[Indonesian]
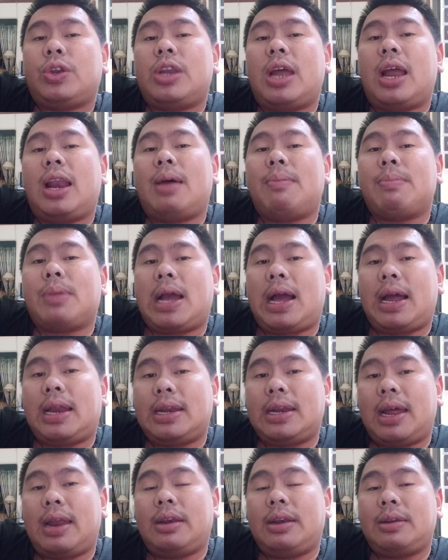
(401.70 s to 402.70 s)
dalam
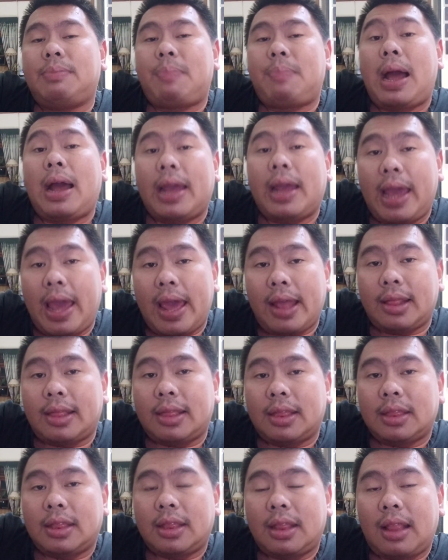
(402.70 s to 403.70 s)
keadaan paket,
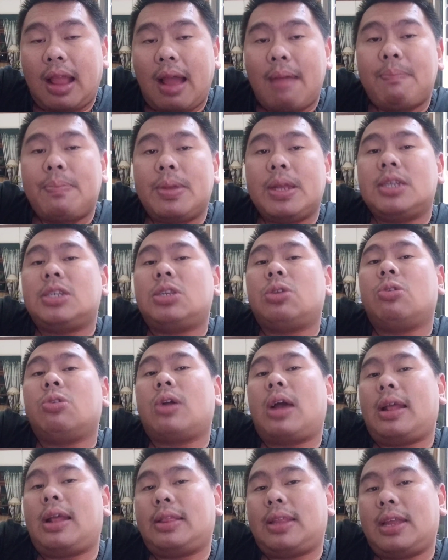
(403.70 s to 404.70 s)
tapi
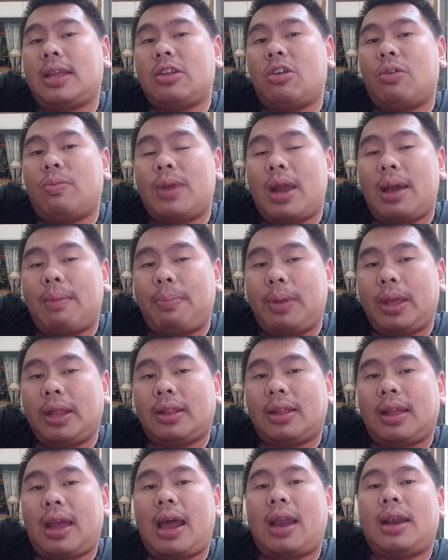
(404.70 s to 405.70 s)
sulcatanya Om
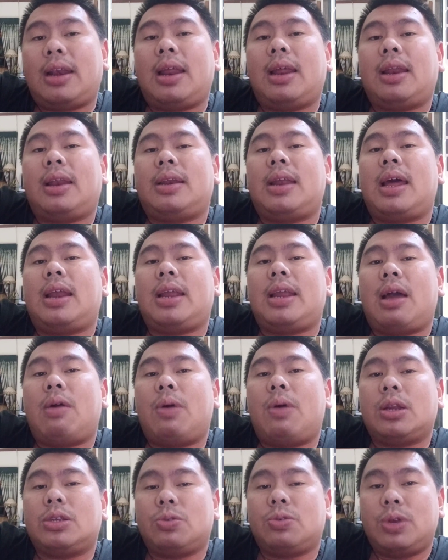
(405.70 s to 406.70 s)
David karena dari
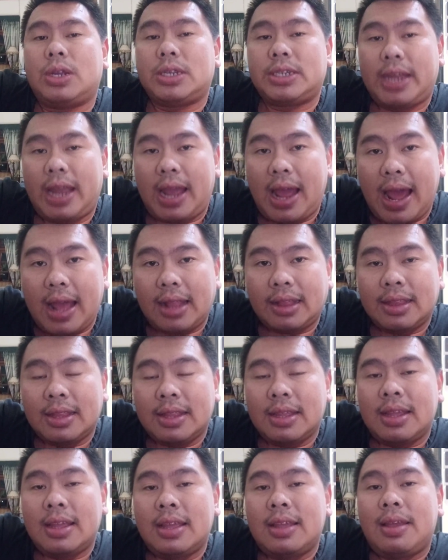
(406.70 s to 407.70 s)
awal sudah sehat,
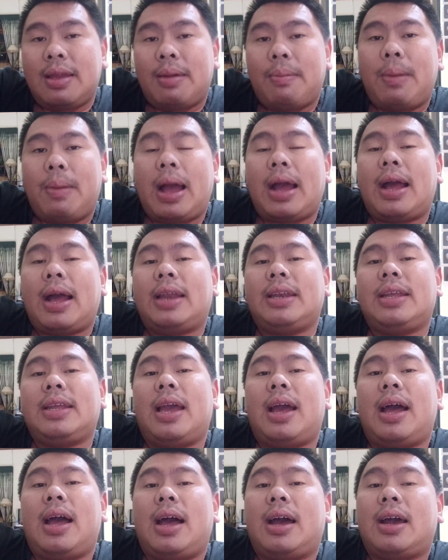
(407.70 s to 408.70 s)
maka
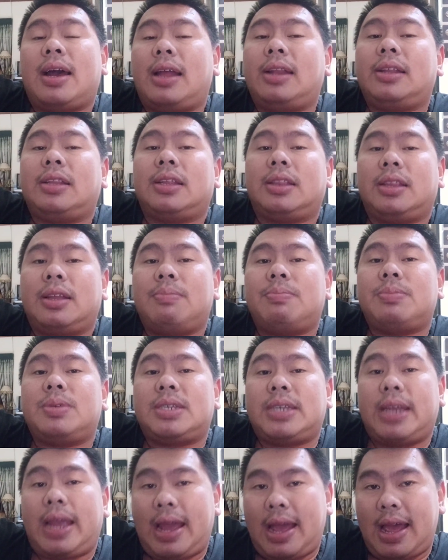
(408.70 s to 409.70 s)
dia akan tetap
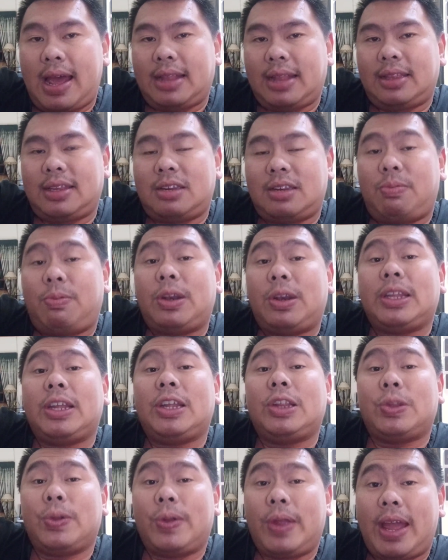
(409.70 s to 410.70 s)
sehat.
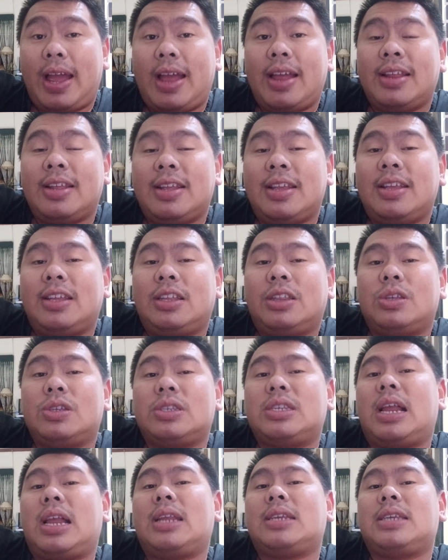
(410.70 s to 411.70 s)
Seperti itu ya. Itu
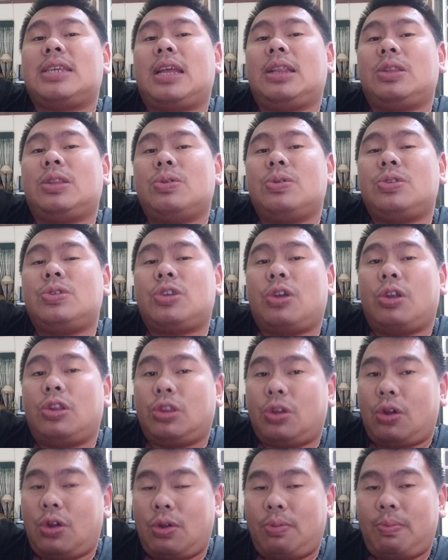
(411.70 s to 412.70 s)
salah satu
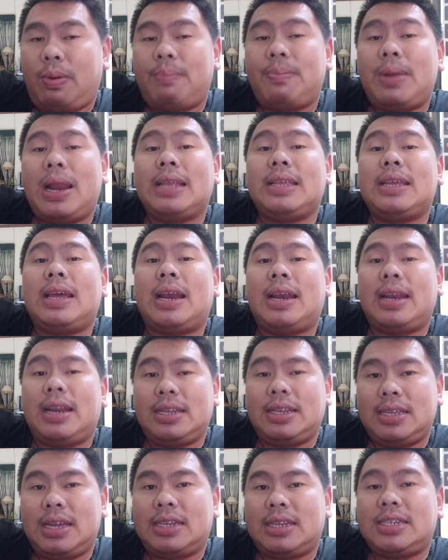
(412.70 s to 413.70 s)
contoh pembelajaran
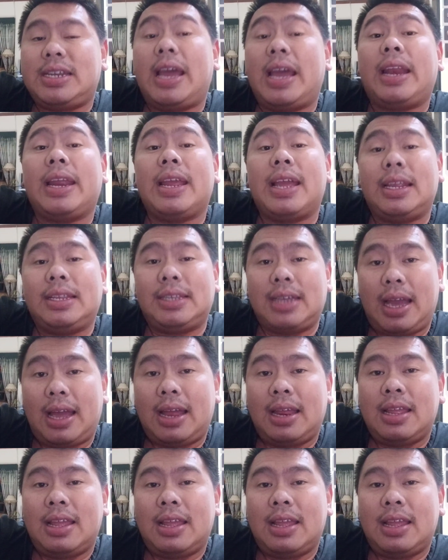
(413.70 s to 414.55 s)
aja, sharing aja.